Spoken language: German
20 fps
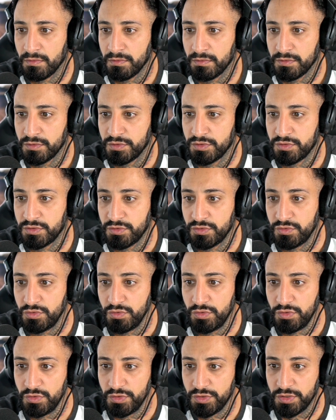
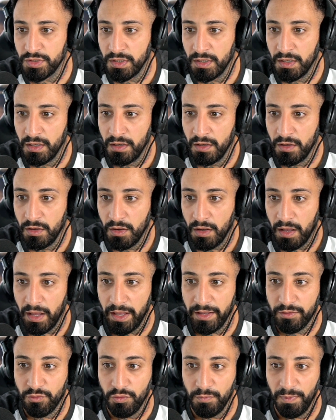Tschüss.
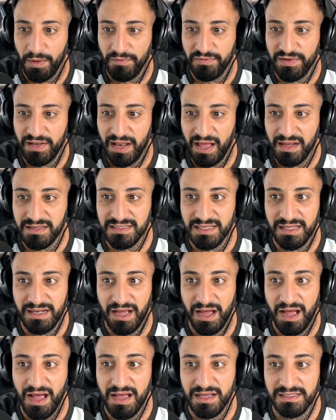Ey, guck mal, wie lang
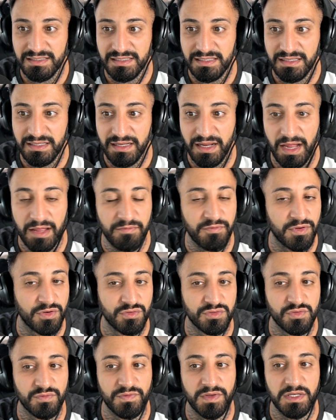seine Haare sind, Digga. Ey, wenn du
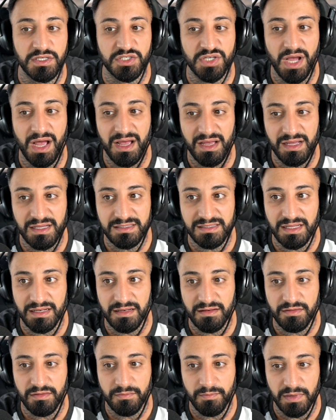so wenig Haare hast,
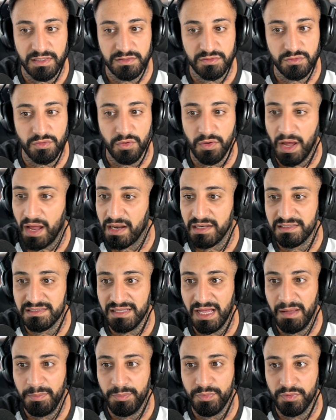dann machst du doch alles
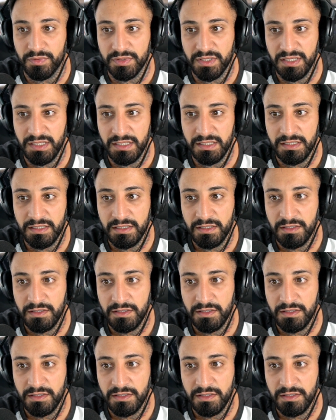ab, oder?